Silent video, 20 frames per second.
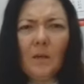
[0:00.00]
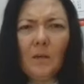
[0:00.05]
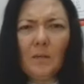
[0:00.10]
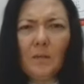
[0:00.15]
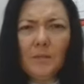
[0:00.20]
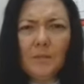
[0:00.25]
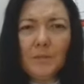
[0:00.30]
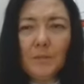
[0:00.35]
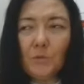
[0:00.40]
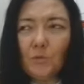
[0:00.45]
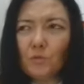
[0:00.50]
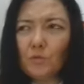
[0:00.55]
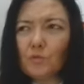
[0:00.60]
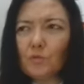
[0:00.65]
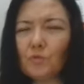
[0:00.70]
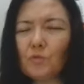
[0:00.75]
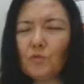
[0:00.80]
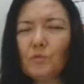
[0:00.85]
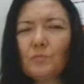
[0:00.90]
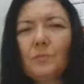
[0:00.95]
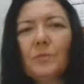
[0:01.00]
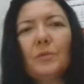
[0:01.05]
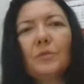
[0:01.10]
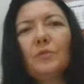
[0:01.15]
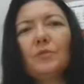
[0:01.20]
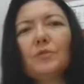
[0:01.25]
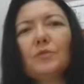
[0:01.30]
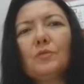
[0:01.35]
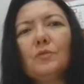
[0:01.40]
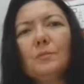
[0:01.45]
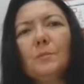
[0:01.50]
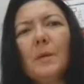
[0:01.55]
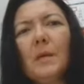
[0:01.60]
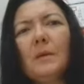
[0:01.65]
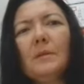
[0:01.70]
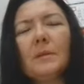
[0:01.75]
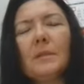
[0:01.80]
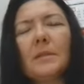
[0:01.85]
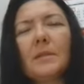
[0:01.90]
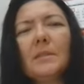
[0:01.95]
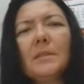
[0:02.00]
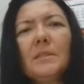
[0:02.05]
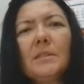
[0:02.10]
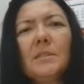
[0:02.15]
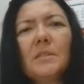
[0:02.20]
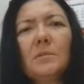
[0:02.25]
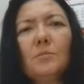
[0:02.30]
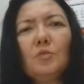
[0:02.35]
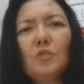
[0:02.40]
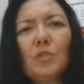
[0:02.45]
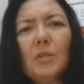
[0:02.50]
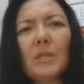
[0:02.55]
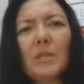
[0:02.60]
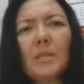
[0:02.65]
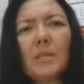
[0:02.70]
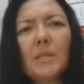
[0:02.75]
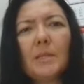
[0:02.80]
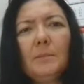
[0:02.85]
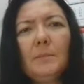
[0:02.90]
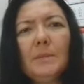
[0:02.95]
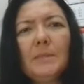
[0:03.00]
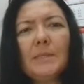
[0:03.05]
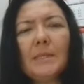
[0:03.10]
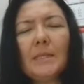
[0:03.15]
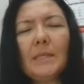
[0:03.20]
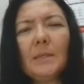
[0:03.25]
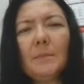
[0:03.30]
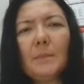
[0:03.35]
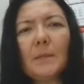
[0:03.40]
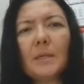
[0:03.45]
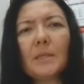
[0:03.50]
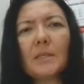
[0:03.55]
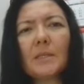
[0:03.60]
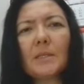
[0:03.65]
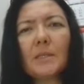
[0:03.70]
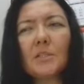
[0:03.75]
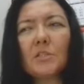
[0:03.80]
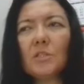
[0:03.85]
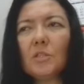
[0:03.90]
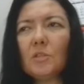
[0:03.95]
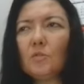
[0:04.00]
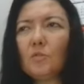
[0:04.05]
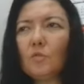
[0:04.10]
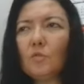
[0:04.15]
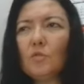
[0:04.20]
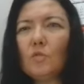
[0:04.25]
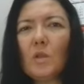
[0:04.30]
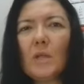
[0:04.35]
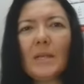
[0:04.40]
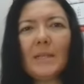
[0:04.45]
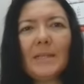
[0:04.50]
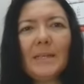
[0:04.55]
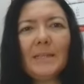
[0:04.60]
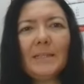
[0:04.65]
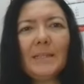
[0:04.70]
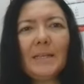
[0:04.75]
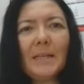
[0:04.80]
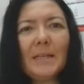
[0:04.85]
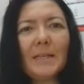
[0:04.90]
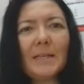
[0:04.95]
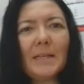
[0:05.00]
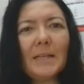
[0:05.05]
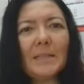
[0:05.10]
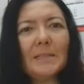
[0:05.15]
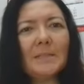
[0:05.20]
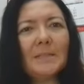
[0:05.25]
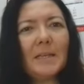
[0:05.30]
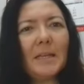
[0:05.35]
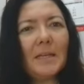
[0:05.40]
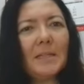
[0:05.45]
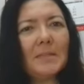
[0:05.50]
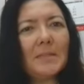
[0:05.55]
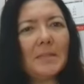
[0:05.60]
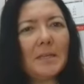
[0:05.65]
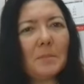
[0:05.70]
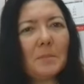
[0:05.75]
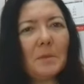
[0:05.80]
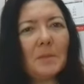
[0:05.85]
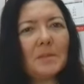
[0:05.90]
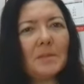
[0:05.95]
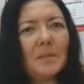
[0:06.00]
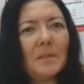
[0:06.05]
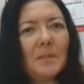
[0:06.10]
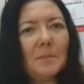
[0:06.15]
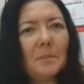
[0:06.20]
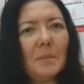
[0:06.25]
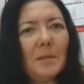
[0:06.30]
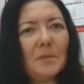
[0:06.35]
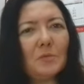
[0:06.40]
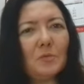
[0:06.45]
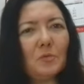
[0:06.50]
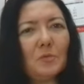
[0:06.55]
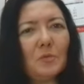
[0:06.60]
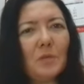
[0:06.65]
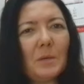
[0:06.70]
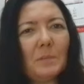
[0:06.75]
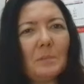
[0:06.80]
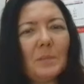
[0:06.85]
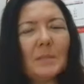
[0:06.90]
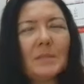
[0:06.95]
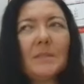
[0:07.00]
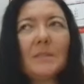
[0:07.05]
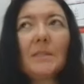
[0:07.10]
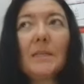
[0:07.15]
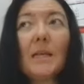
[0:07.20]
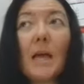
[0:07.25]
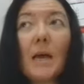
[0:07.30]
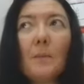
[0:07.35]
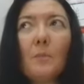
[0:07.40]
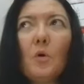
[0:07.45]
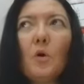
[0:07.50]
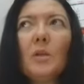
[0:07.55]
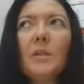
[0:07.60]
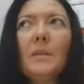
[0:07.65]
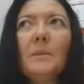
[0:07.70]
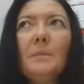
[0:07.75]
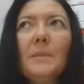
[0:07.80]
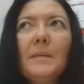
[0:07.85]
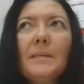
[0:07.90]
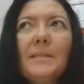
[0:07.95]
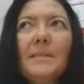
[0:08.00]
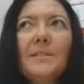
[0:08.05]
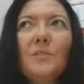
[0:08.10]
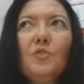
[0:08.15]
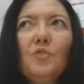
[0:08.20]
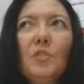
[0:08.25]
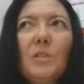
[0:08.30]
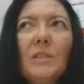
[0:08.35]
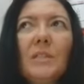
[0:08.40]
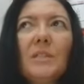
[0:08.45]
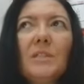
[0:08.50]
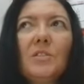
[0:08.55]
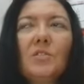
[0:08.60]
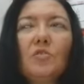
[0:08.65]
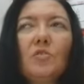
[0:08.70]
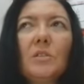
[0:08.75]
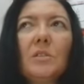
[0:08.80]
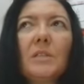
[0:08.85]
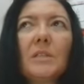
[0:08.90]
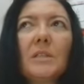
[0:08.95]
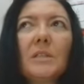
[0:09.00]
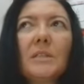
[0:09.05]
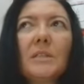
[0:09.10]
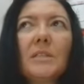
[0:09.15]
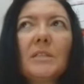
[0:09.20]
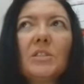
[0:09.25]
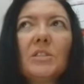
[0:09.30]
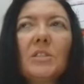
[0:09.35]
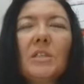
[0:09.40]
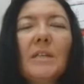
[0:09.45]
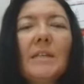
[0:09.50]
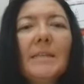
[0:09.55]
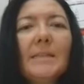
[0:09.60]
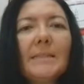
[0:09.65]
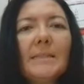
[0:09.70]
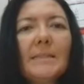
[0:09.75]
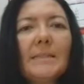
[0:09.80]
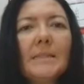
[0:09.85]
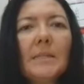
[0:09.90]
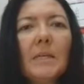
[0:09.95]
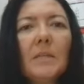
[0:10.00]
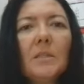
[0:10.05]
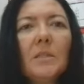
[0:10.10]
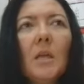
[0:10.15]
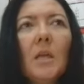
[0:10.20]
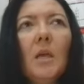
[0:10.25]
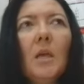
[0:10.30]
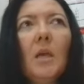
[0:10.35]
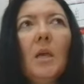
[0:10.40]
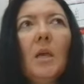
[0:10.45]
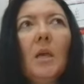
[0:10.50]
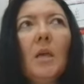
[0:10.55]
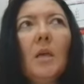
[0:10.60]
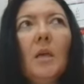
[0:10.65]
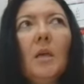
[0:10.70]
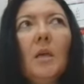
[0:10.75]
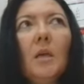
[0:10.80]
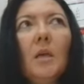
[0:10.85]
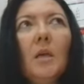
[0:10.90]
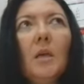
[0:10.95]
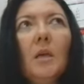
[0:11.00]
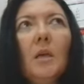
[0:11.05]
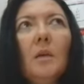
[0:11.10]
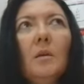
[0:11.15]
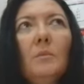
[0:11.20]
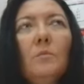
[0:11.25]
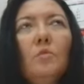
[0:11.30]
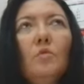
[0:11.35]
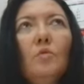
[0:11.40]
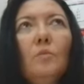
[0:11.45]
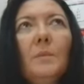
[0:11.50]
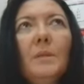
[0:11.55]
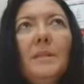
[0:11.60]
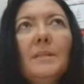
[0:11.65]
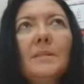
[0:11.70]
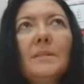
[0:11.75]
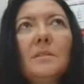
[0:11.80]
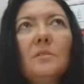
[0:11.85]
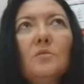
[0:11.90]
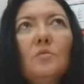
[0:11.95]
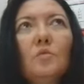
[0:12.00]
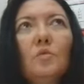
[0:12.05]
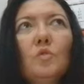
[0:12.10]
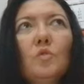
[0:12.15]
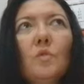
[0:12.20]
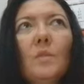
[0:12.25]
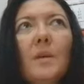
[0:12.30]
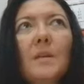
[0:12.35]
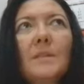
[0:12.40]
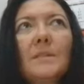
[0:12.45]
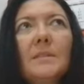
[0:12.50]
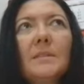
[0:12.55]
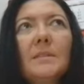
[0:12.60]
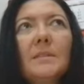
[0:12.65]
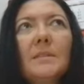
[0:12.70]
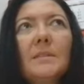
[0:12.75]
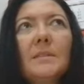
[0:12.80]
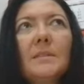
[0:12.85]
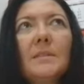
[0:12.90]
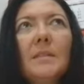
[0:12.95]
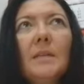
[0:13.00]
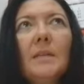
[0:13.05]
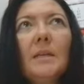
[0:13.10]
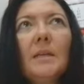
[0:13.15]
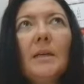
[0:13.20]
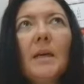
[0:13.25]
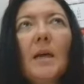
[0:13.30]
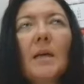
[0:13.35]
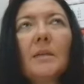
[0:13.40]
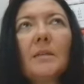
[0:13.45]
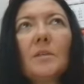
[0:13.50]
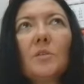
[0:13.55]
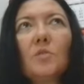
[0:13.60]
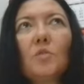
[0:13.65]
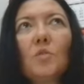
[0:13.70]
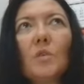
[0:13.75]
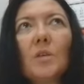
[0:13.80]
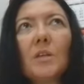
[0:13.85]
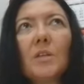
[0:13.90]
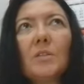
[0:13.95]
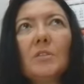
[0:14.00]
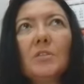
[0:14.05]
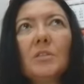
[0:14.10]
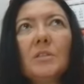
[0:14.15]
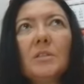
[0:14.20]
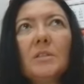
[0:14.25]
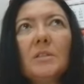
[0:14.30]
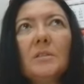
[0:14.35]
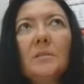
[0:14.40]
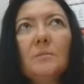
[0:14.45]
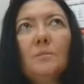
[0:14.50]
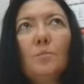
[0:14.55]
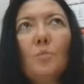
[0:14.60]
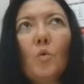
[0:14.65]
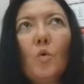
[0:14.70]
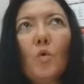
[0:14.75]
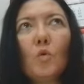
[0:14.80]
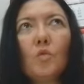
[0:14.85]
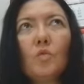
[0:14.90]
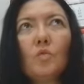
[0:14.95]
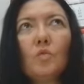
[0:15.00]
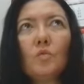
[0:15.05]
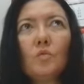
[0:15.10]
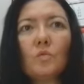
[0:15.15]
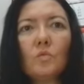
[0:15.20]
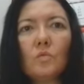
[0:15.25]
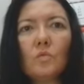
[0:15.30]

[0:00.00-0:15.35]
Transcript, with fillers: Aynı uzun cümle kurdum. Evet kısaca bu şekilde bitirelim arkadaşlar. Konu nereden nereye geldi? TYT'den bahsettik, MSU'dan bahsettik. Ha bu arada MSU'ya girecek olan arkadaşlar eskiden e, bu Milli Savunma Üniversitesi'nde erkek öğrencilerin boy e,